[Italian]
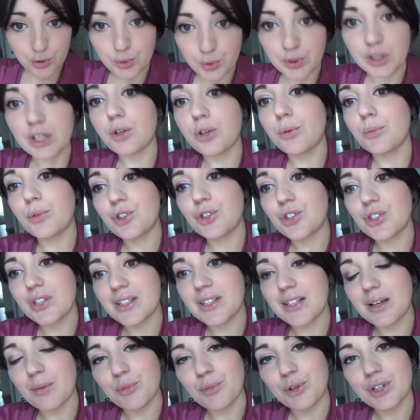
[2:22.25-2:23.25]
quindi come
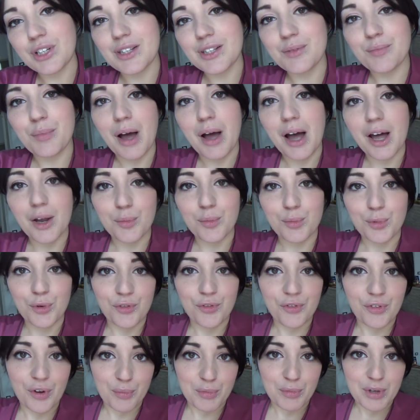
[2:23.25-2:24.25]
gestiamo risparmio
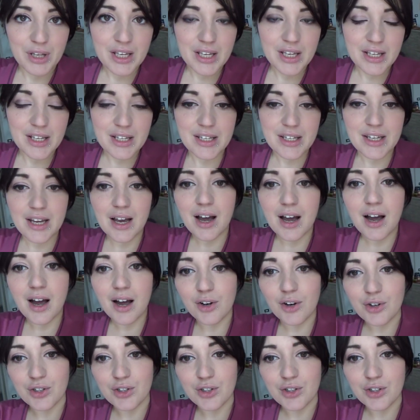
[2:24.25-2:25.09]
in famiglia,